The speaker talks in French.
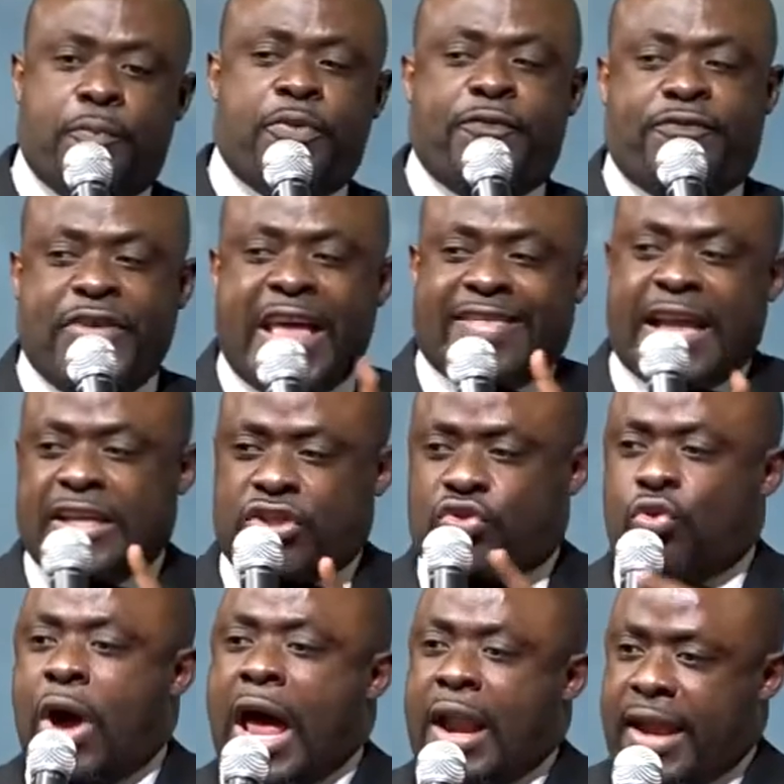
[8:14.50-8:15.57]
vous faites
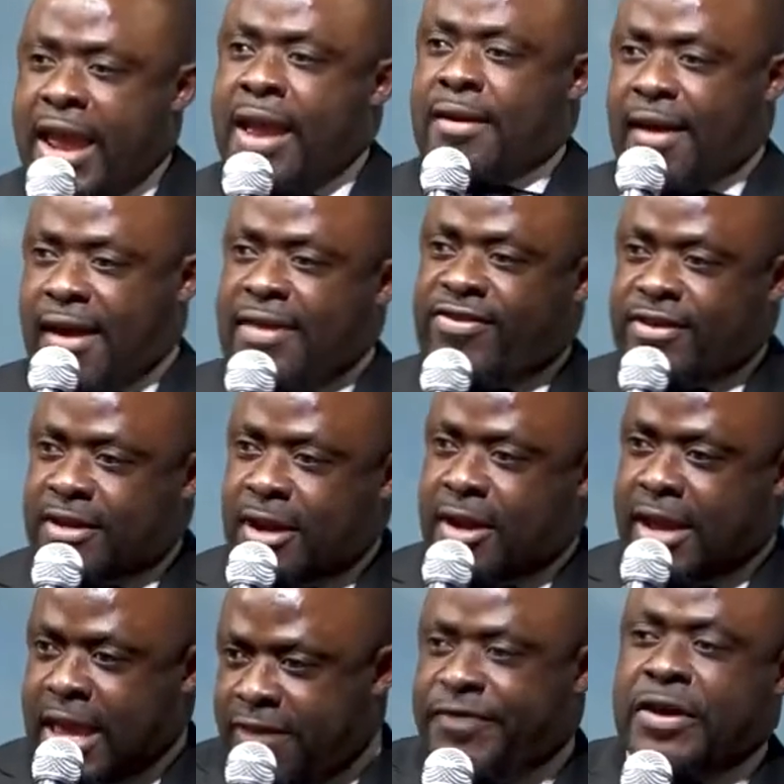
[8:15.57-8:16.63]
asseoir un
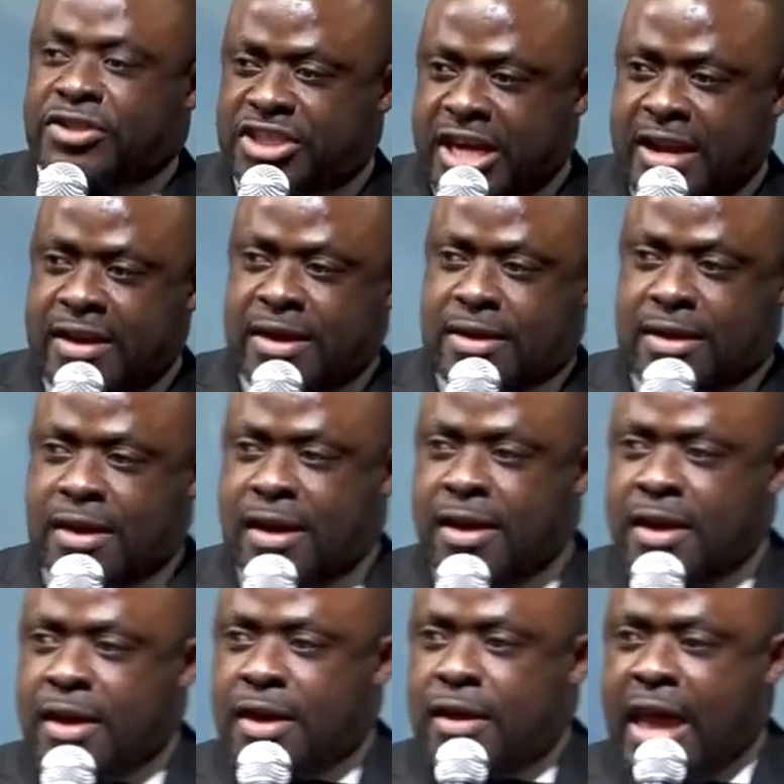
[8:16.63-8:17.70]
chrétien évangélique,
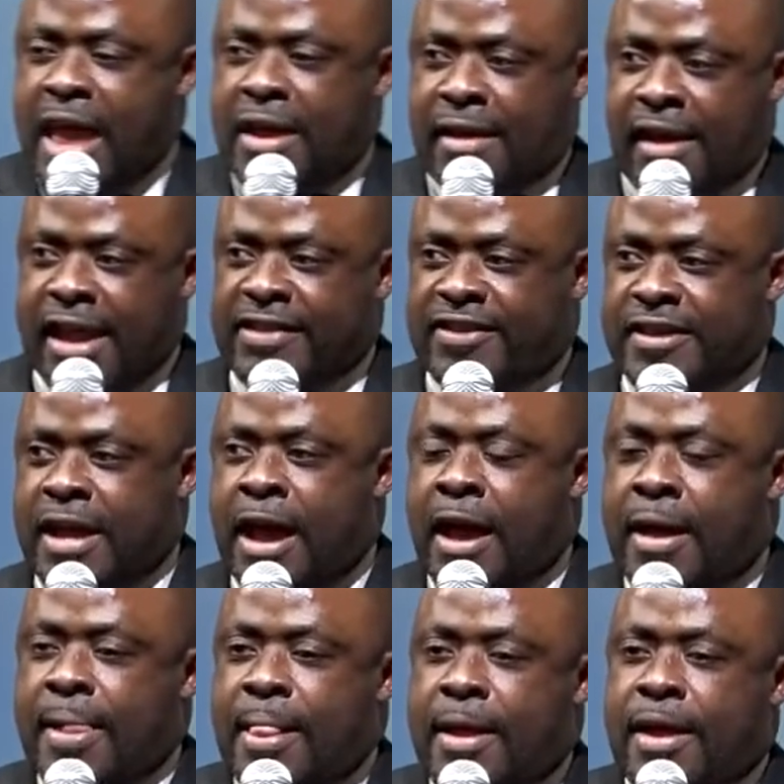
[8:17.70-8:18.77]
un
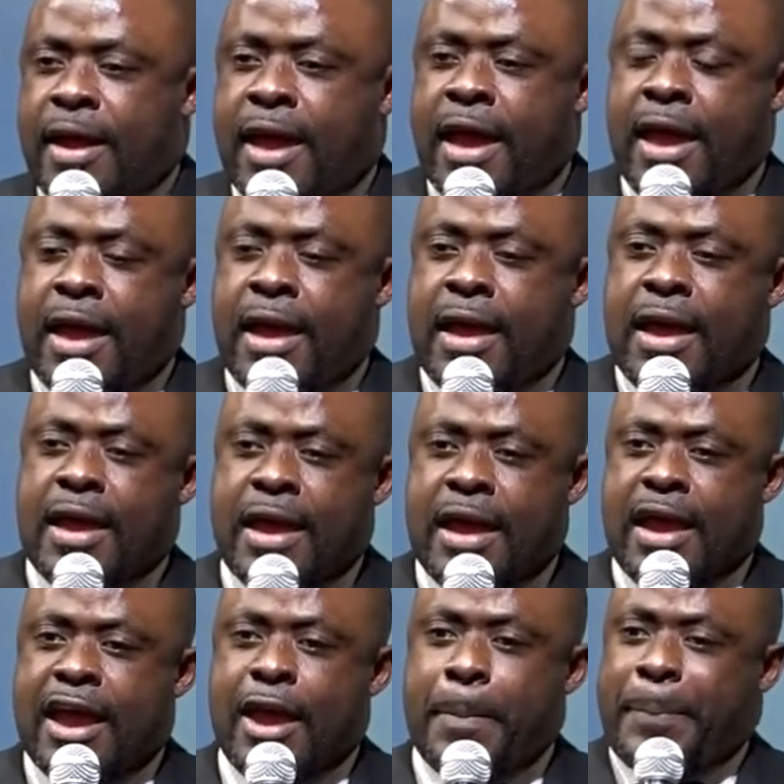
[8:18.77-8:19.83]
chrétien euh,
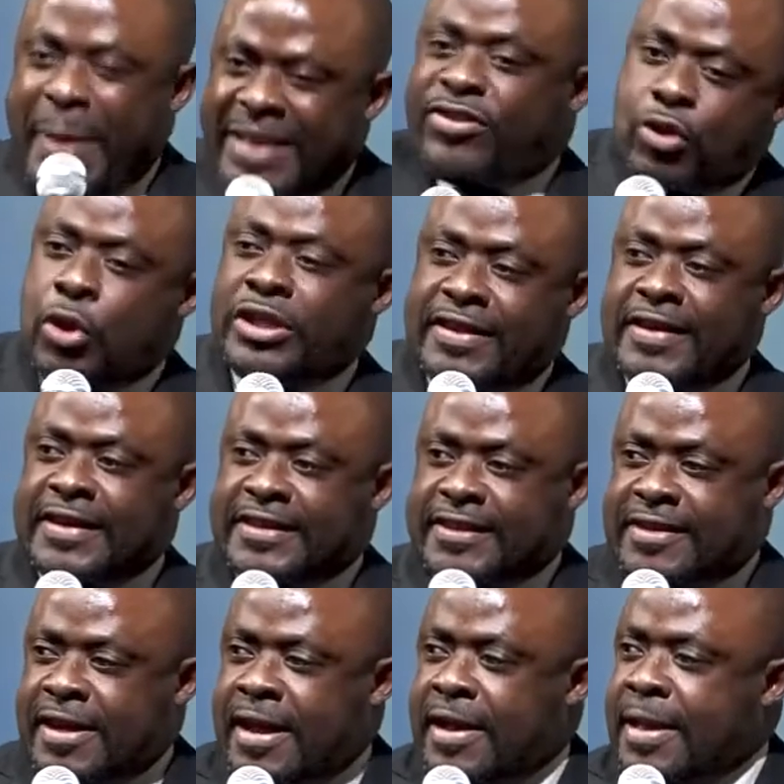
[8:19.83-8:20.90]
euh, euh,
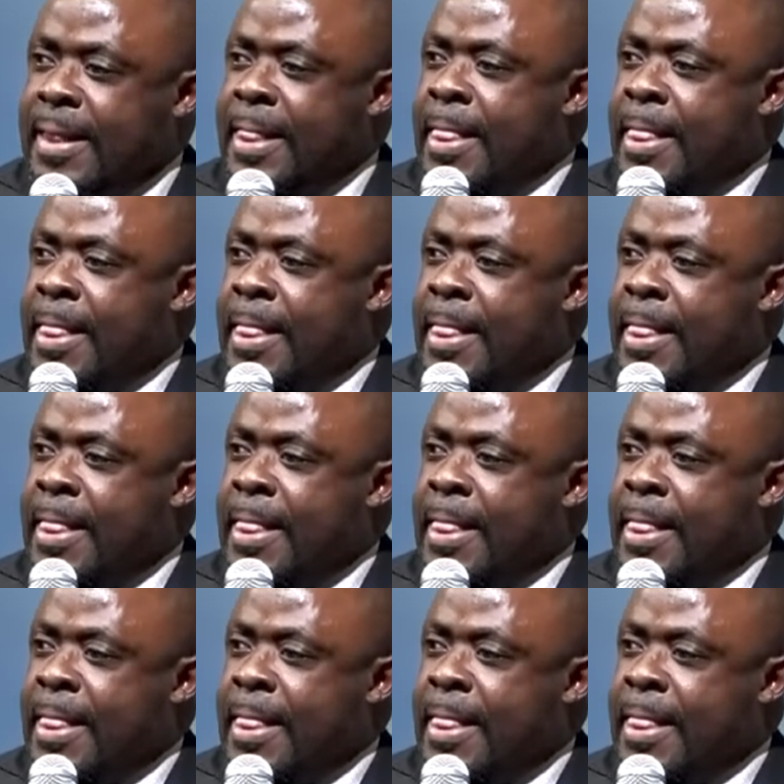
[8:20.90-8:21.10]
pentecôtiste,